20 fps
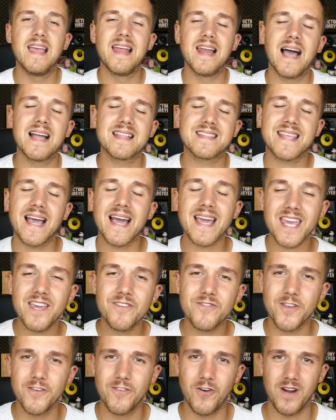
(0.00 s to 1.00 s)
Et là,
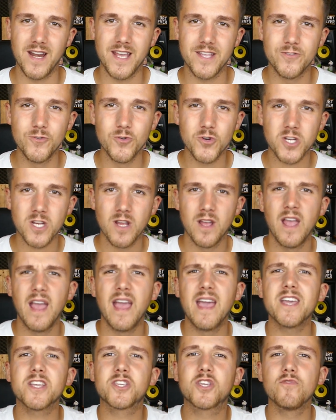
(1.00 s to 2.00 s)
t'arrives devant les douches
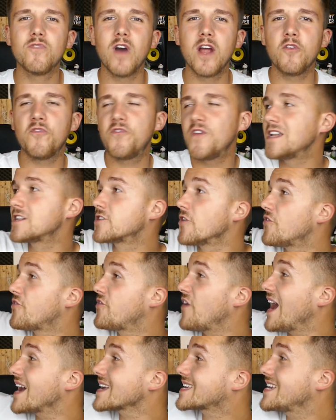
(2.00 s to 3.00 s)
et tu vois une file de
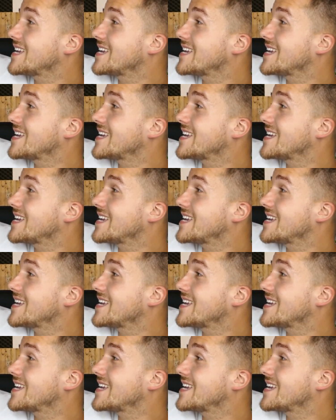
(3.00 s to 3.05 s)
20